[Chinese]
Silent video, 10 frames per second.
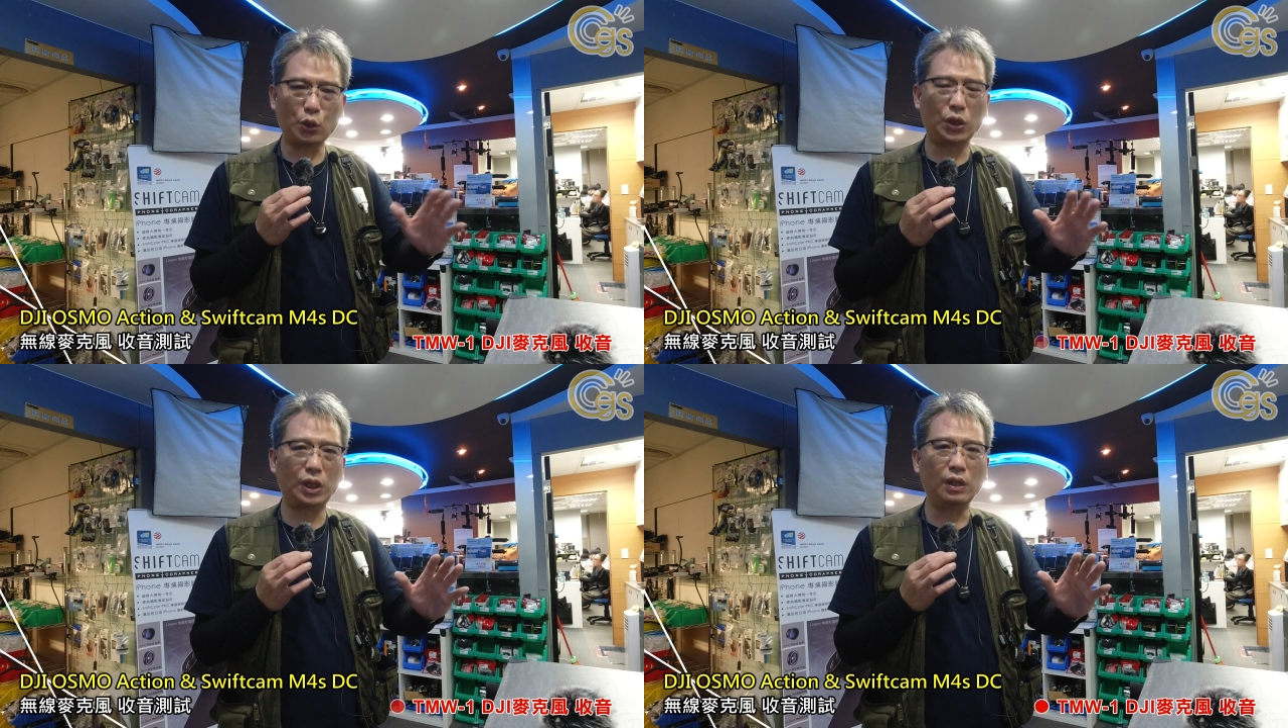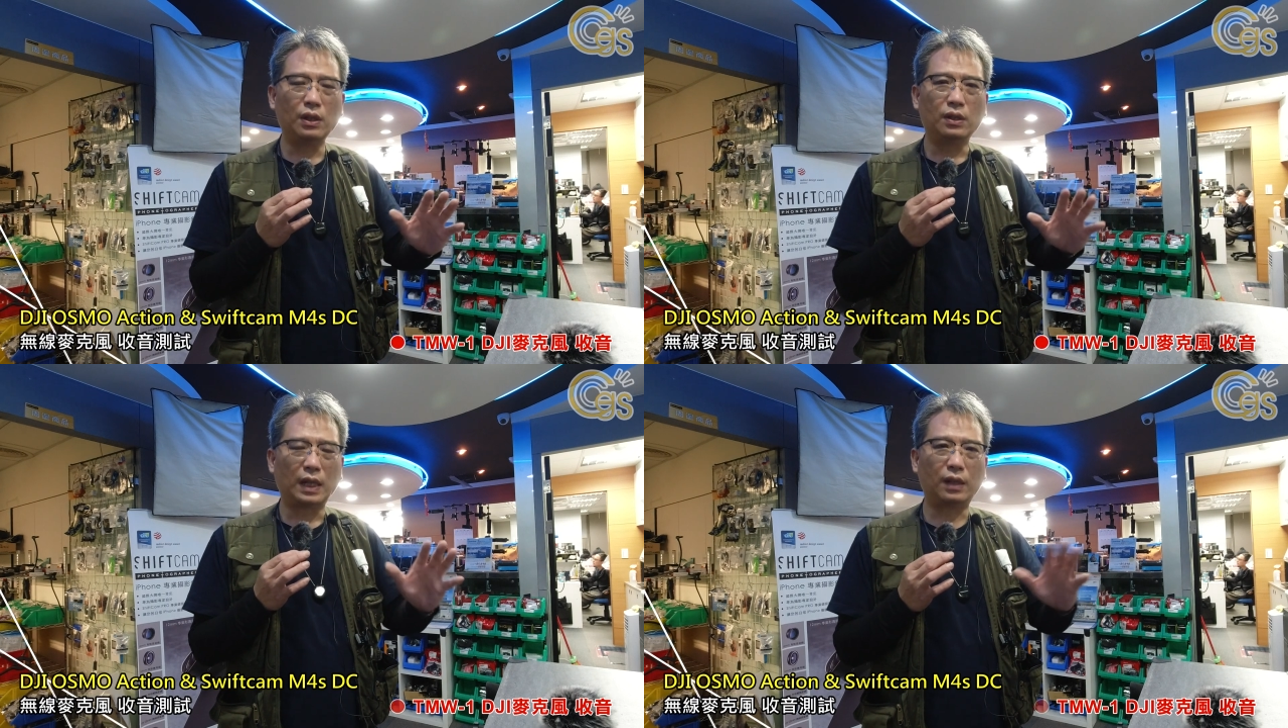距离
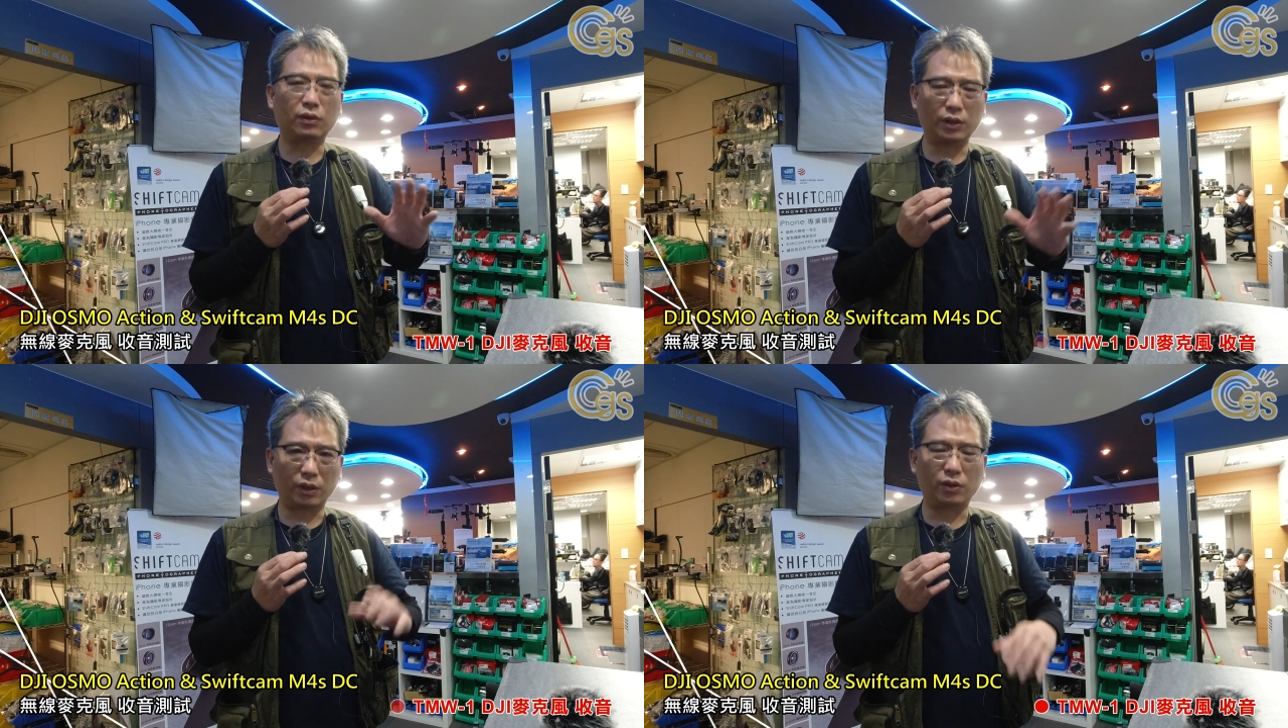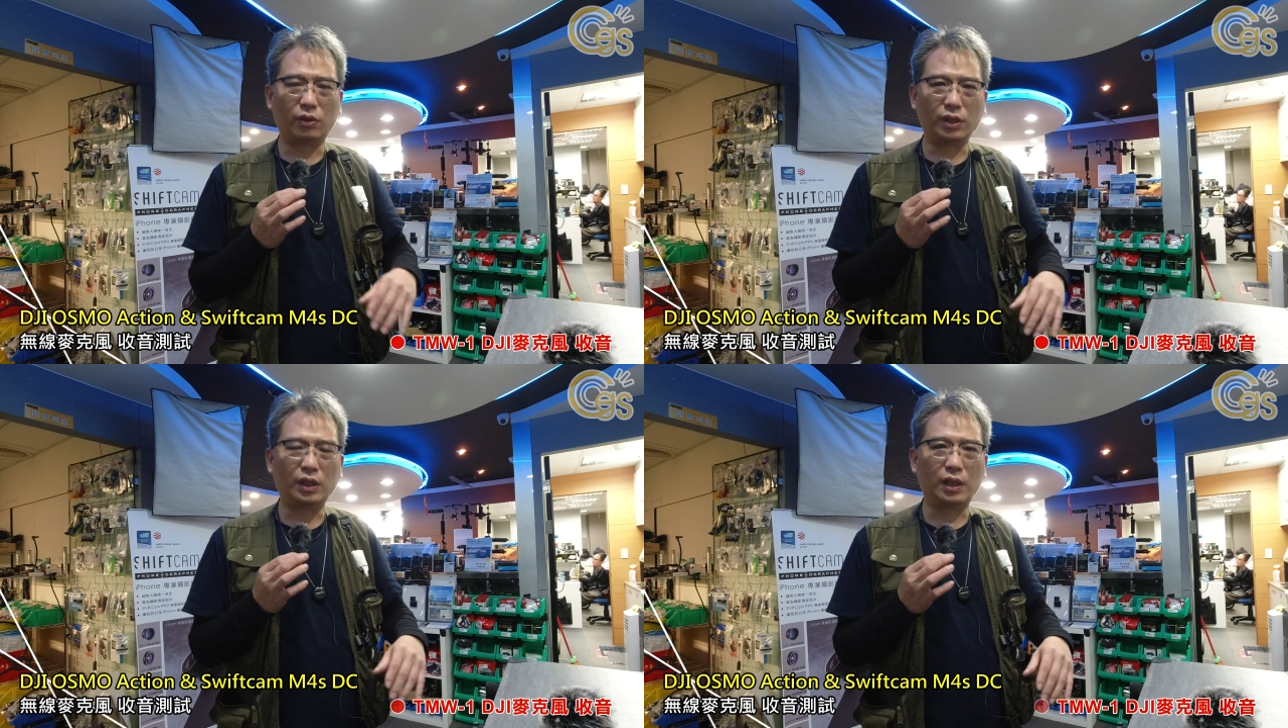它都能够
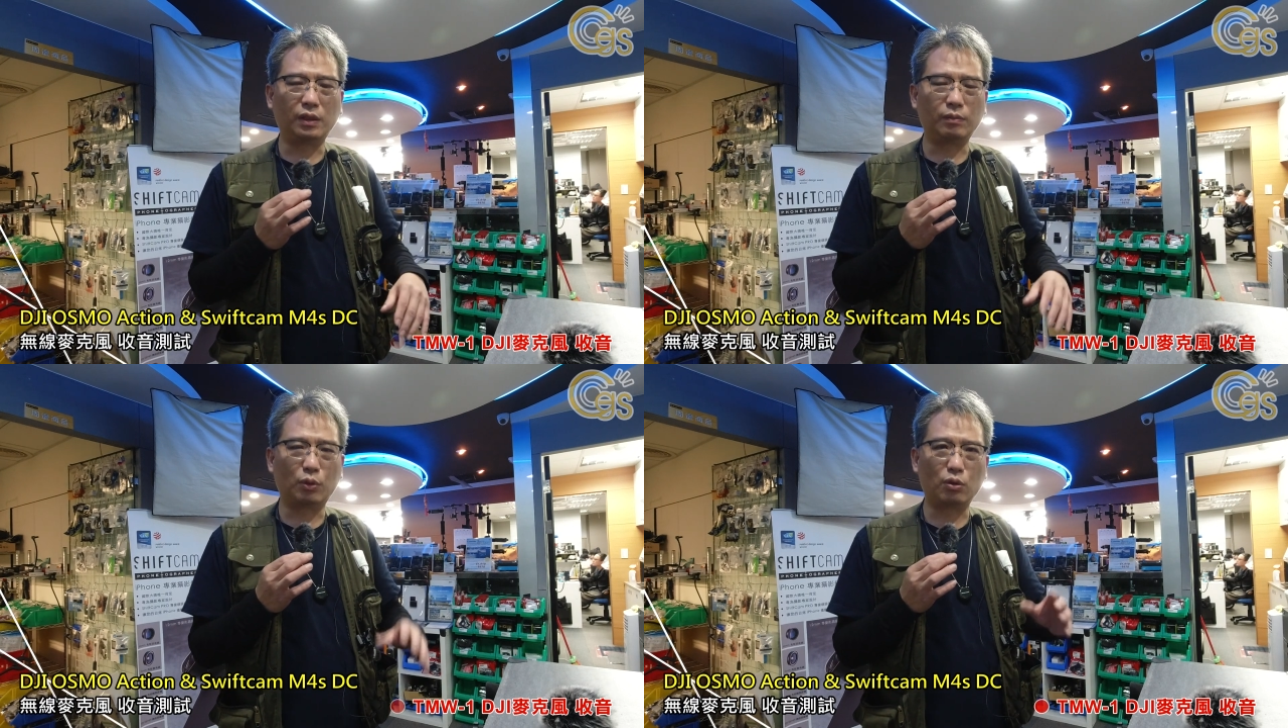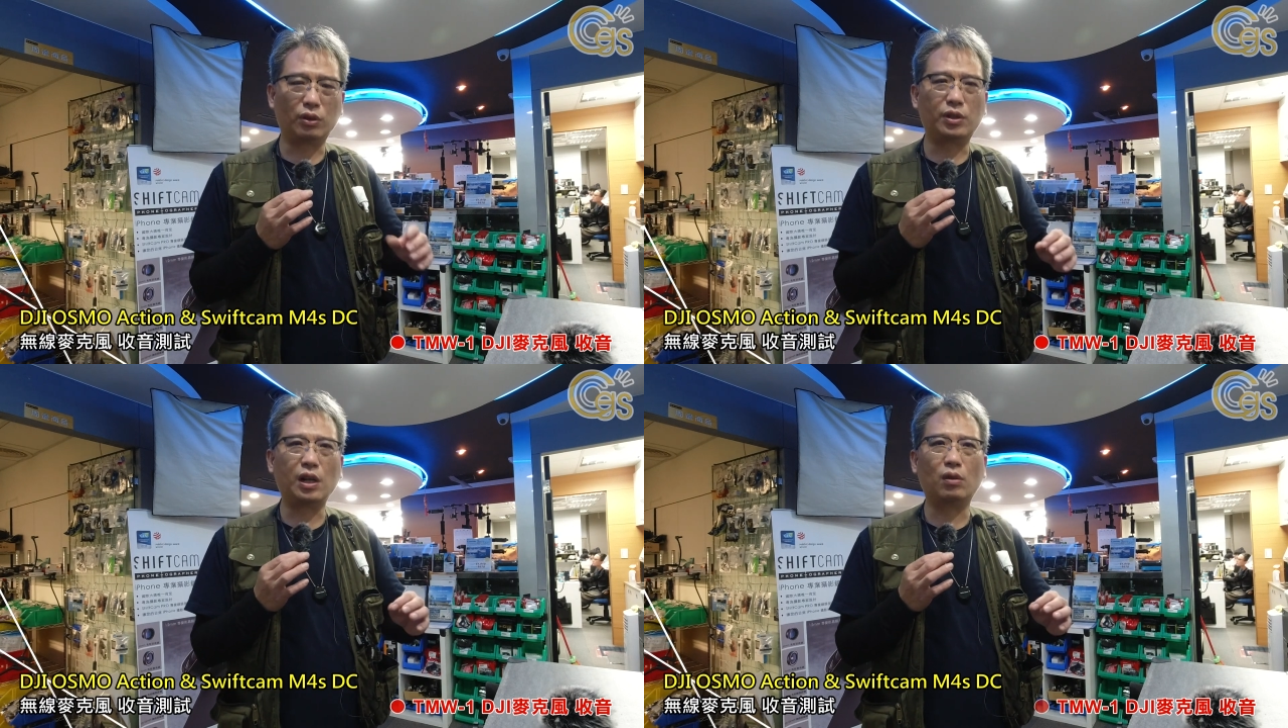有一定不
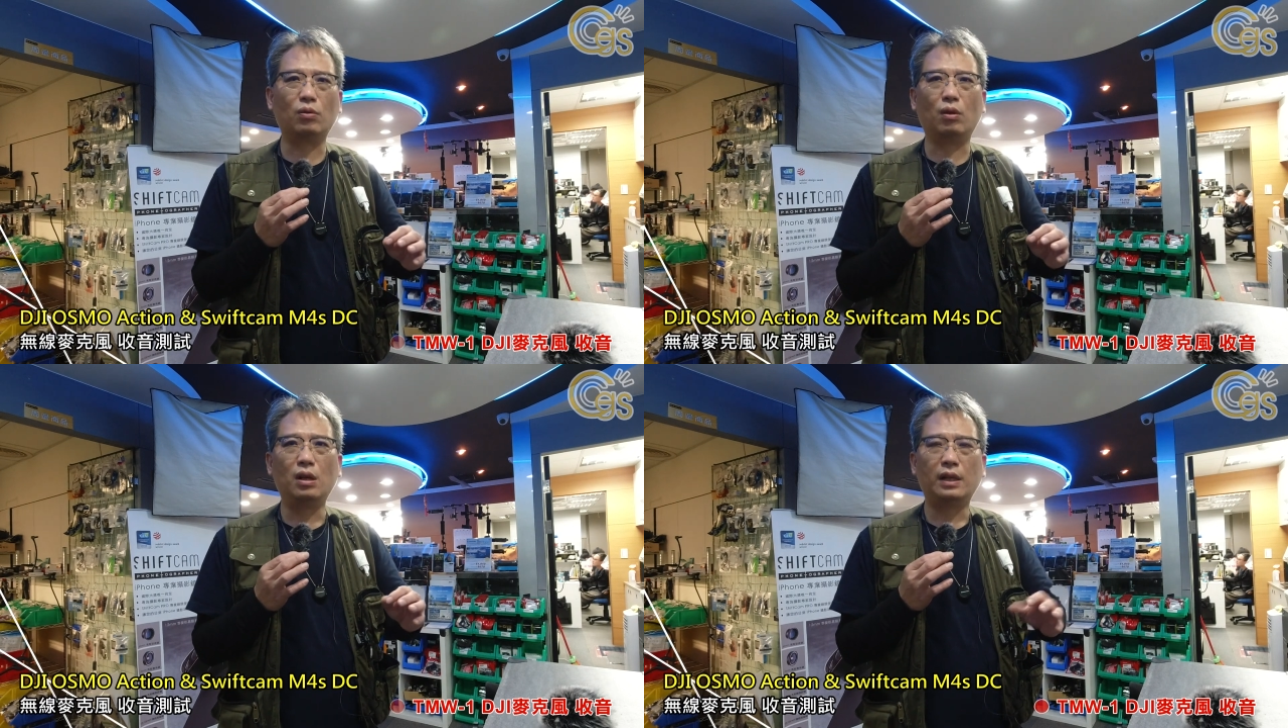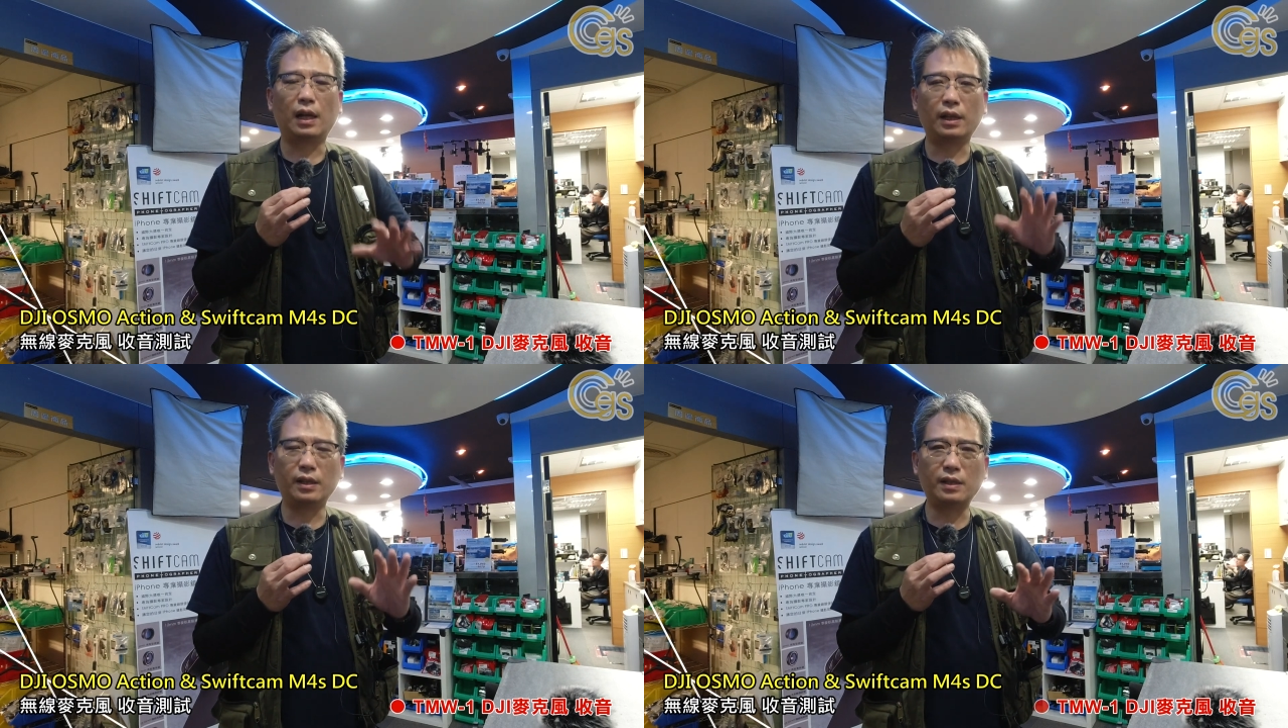错的效果，
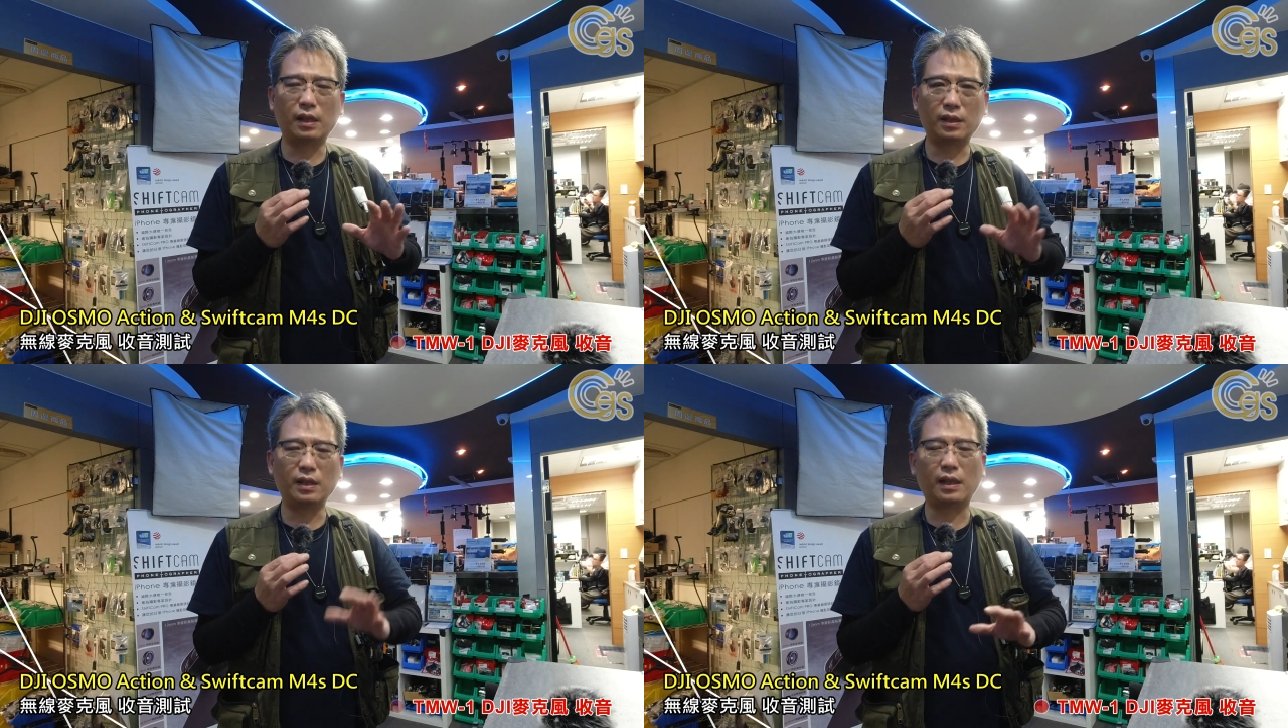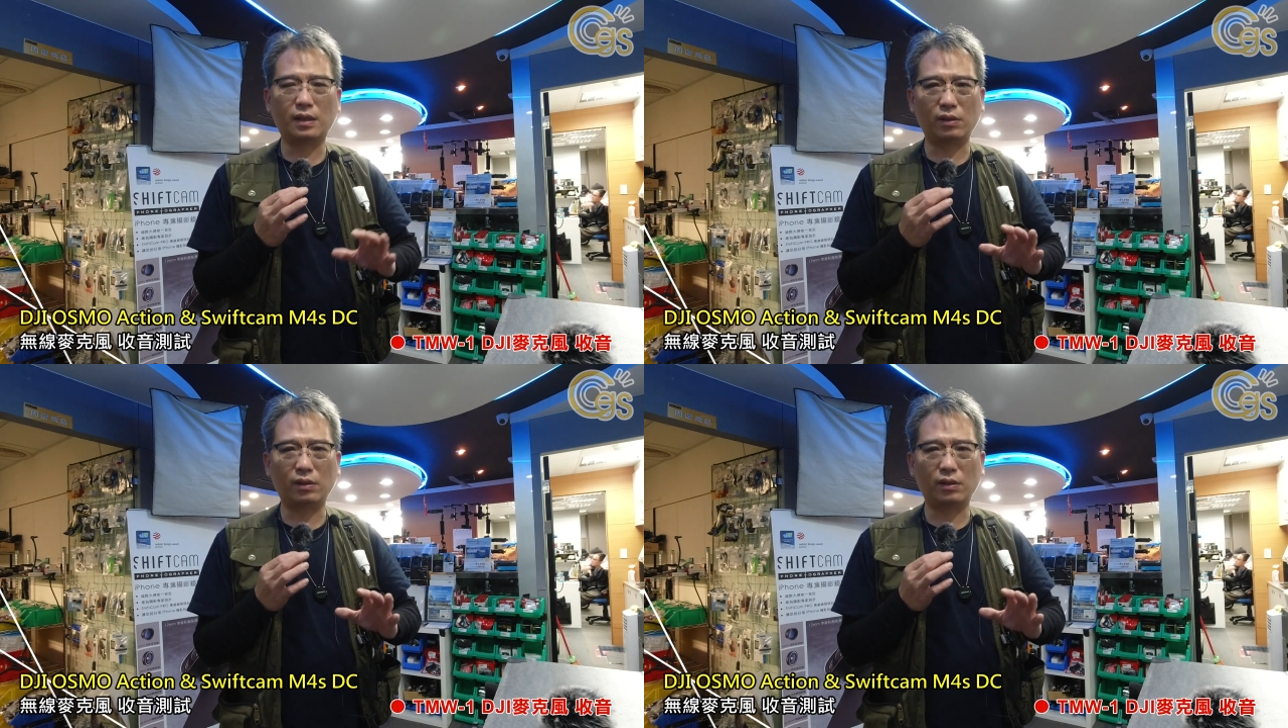那它跟相机在